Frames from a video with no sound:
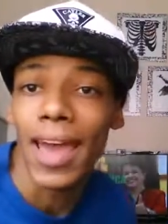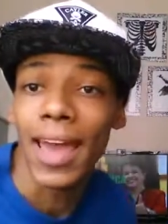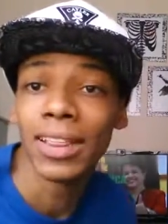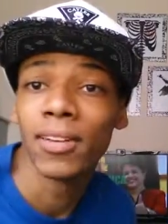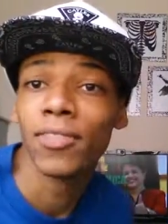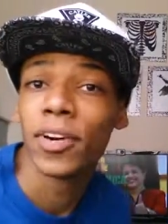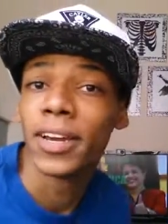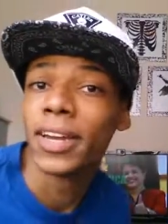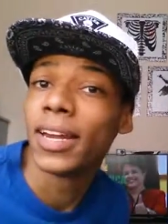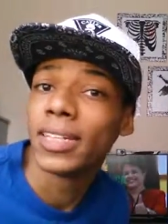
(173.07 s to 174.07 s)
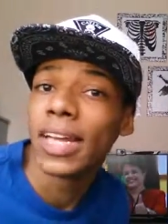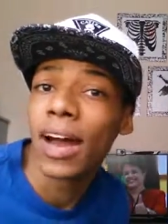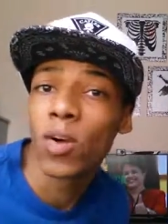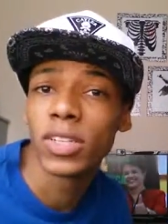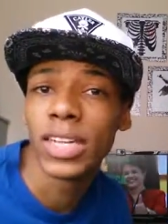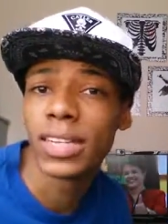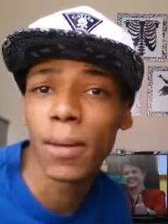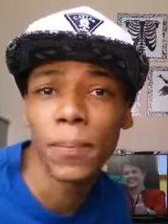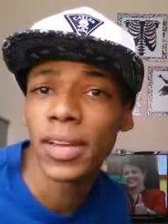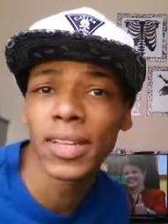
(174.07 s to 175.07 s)
Ela foi eleita, a coisa tá
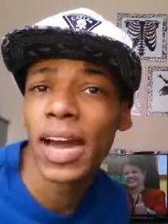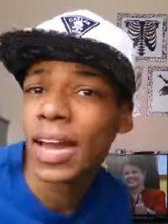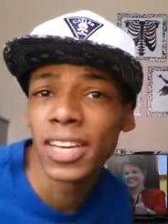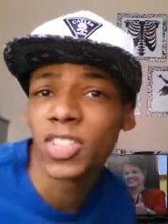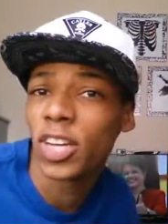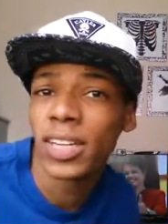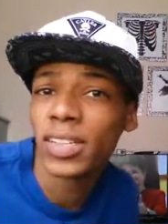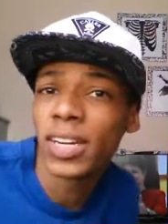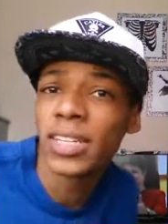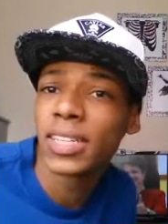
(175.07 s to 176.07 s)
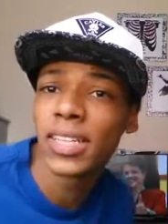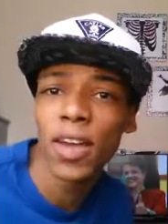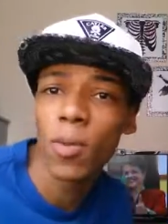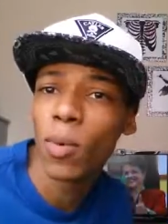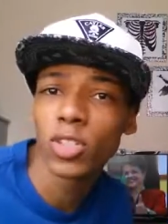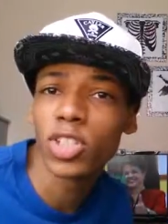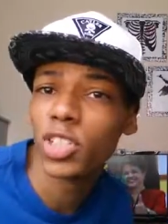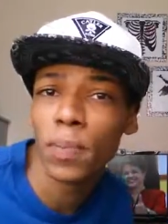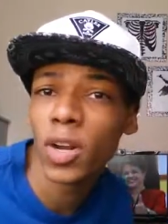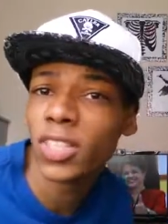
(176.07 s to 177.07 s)
preta, aqui só tem treta, tem um monte de
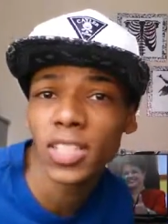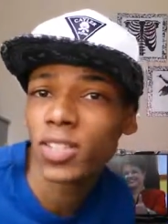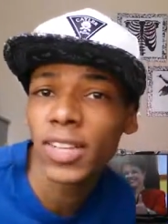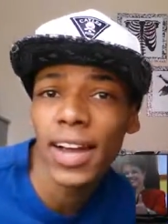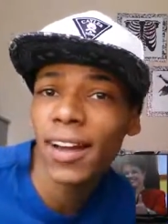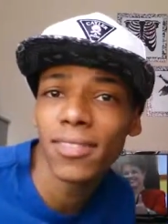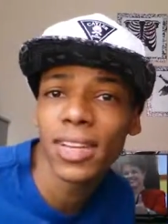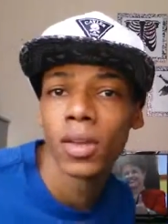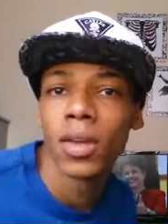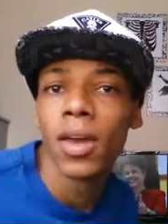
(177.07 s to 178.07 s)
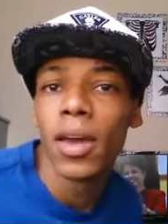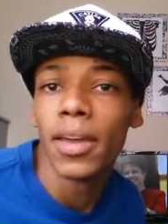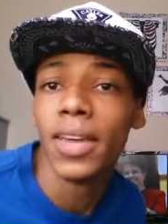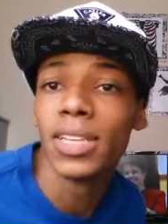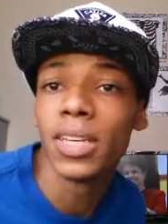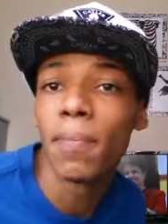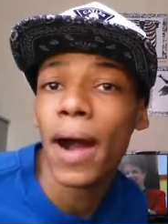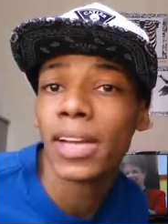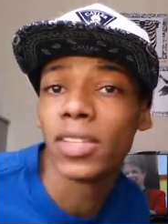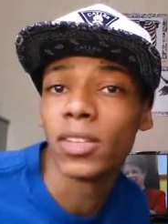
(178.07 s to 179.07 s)
processo na gaveta. E esse
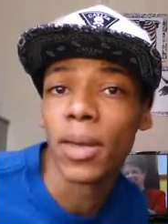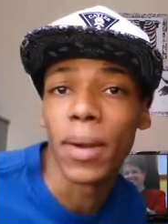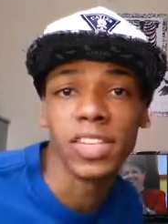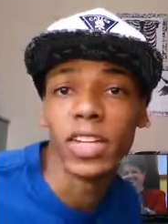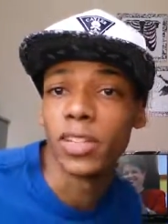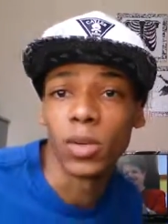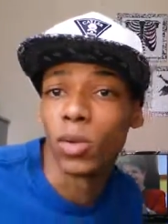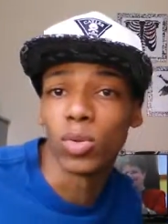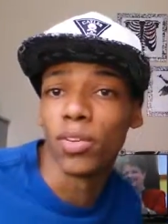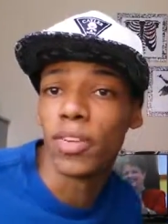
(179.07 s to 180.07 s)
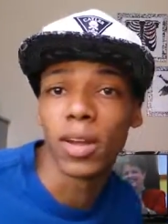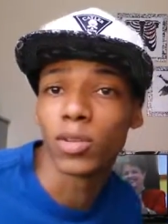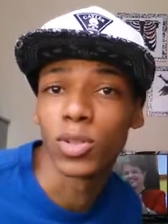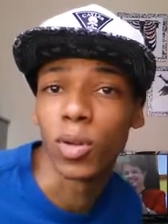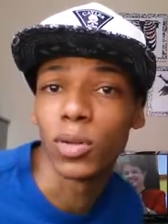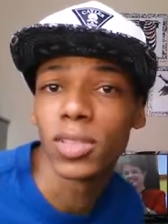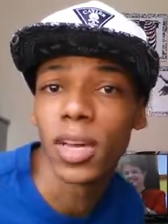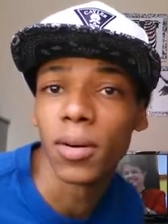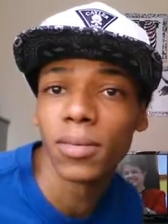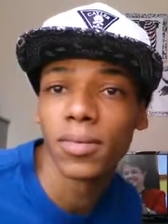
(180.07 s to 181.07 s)
país não tem mais jeito, eu não tô vendo
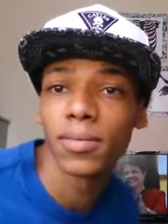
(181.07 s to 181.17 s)
solução.